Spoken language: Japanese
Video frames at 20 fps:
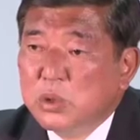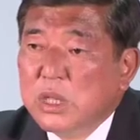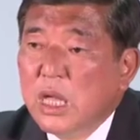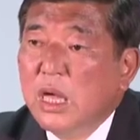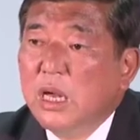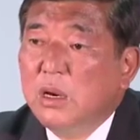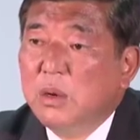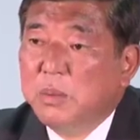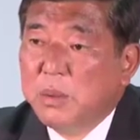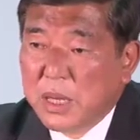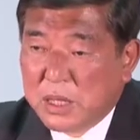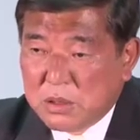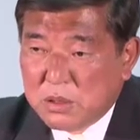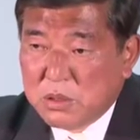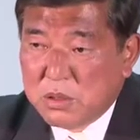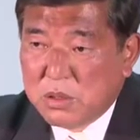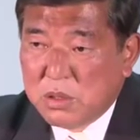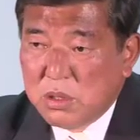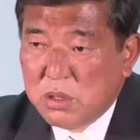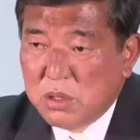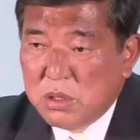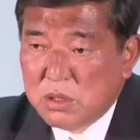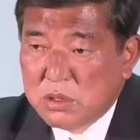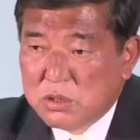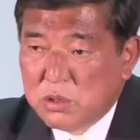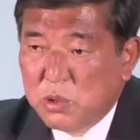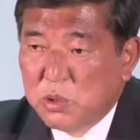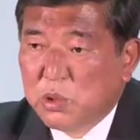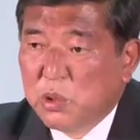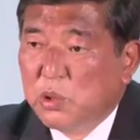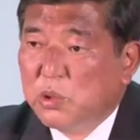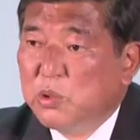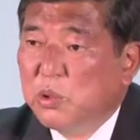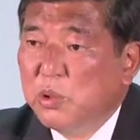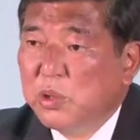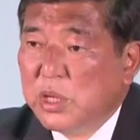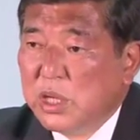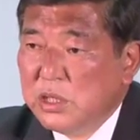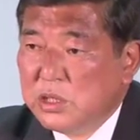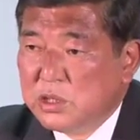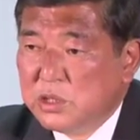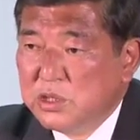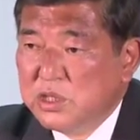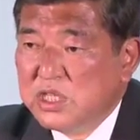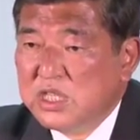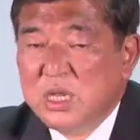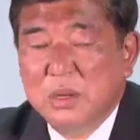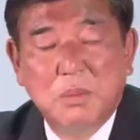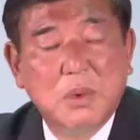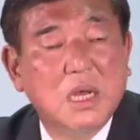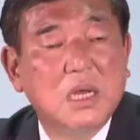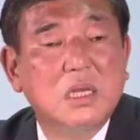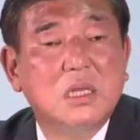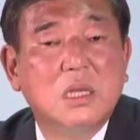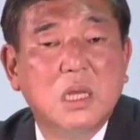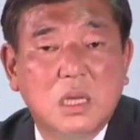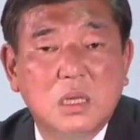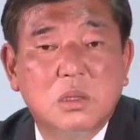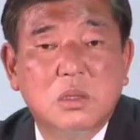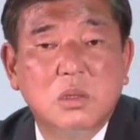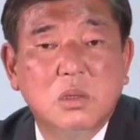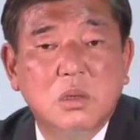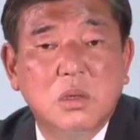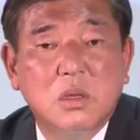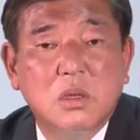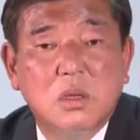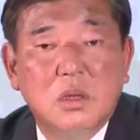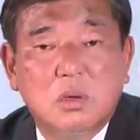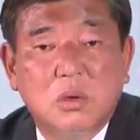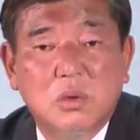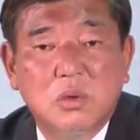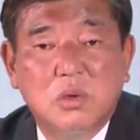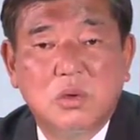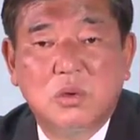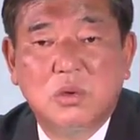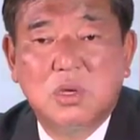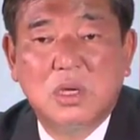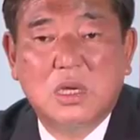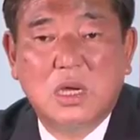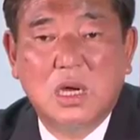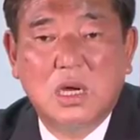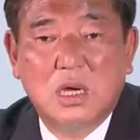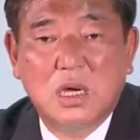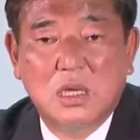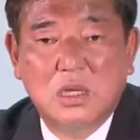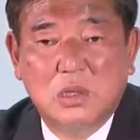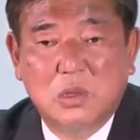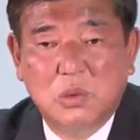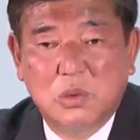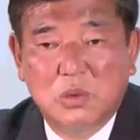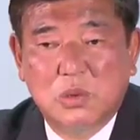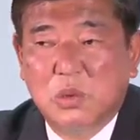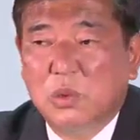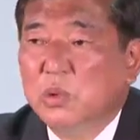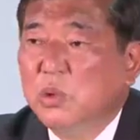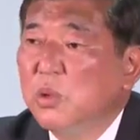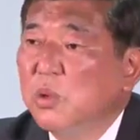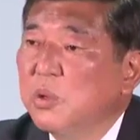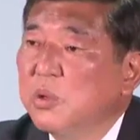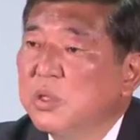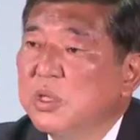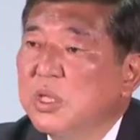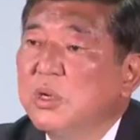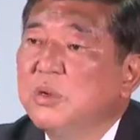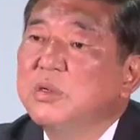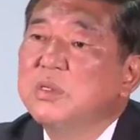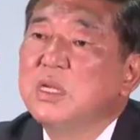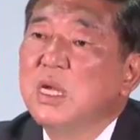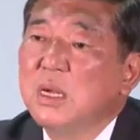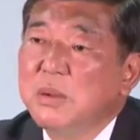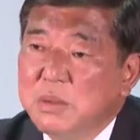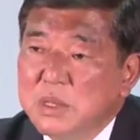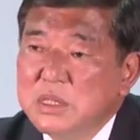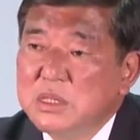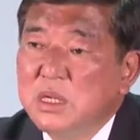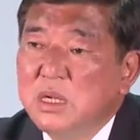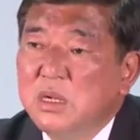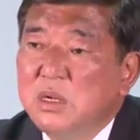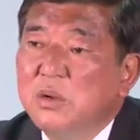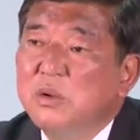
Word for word: 応えるべく総力を結集してまいりたいこのように考えておるところでございます。